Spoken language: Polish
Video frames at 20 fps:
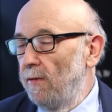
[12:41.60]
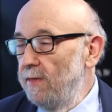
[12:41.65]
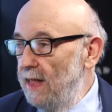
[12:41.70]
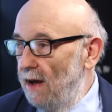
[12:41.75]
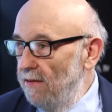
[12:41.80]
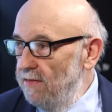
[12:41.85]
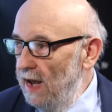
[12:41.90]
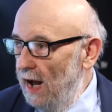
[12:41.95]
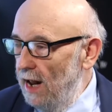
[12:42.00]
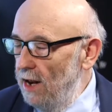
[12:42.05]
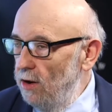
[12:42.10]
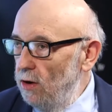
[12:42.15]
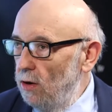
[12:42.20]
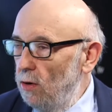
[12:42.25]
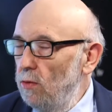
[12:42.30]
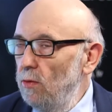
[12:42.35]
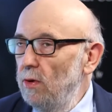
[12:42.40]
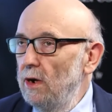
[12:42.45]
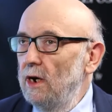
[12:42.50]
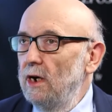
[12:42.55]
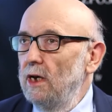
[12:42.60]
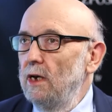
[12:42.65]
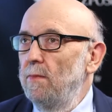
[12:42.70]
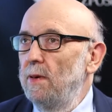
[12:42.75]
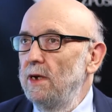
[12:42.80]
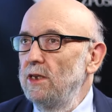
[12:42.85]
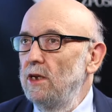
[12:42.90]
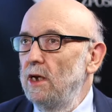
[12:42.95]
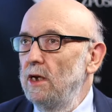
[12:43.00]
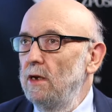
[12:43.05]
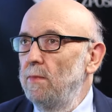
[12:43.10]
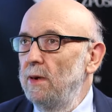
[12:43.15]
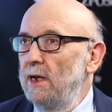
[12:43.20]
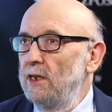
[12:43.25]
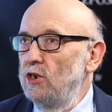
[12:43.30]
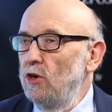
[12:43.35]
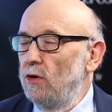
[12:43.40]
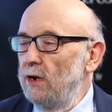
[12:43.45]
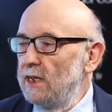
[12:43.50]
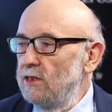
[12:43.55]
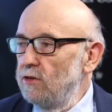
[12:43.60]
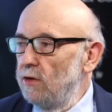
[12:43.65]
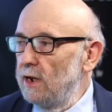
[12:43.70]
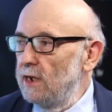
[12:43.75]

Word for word: odnawialną i, be, i będzie ona